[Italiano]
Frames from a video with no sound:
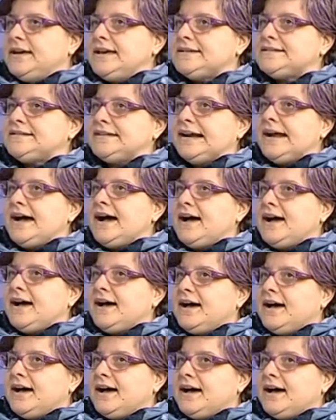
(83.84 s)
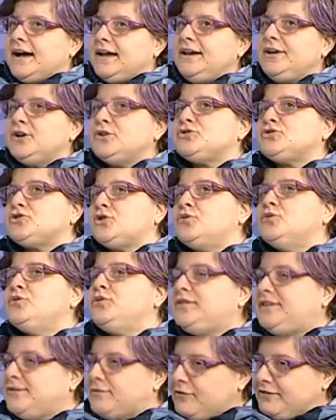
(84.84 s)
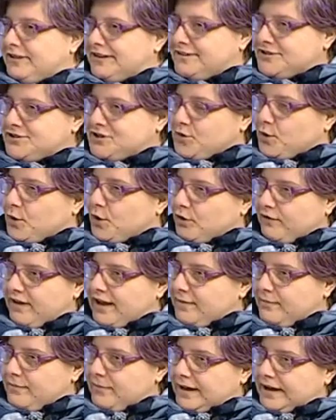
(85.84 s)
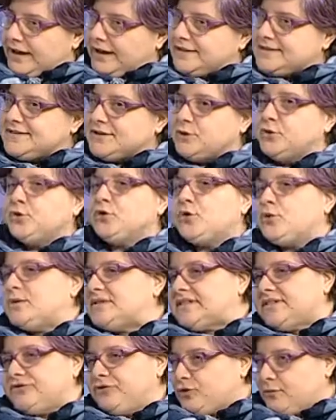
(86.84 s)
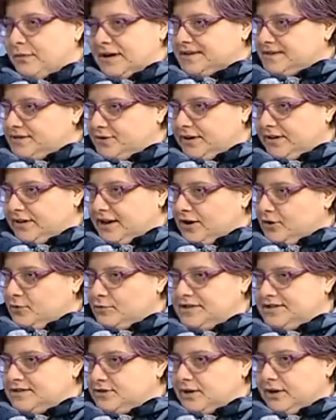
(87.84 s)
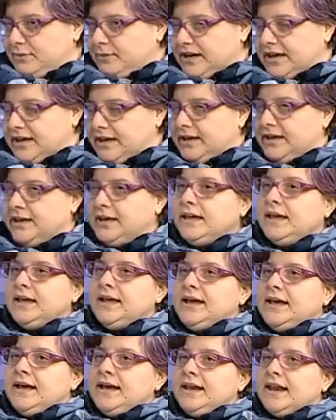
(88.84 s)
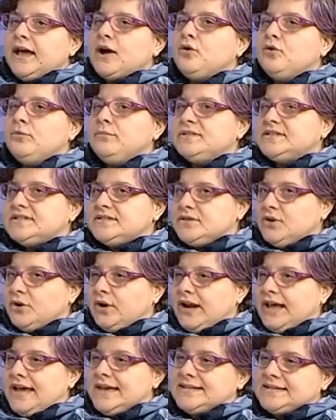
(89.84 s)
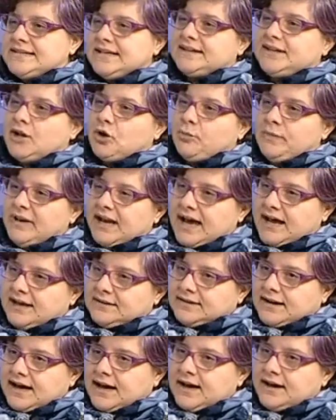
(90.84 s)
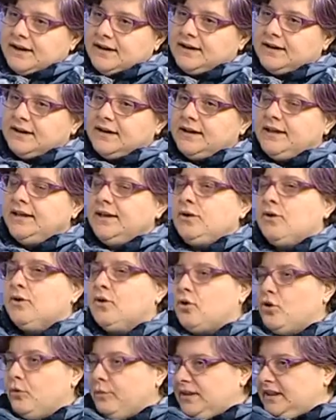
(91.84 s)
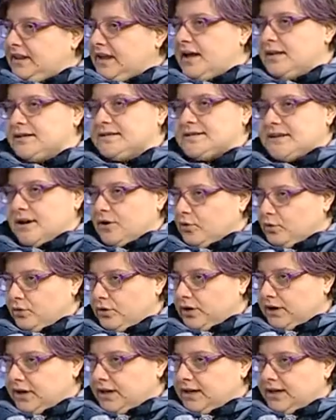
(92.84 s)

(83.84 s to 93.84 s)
e sarà il nostro ultimo 25 novembre secondo questa formazione della Commissione perché la Commissione è stata nominata eh, in concomitanza con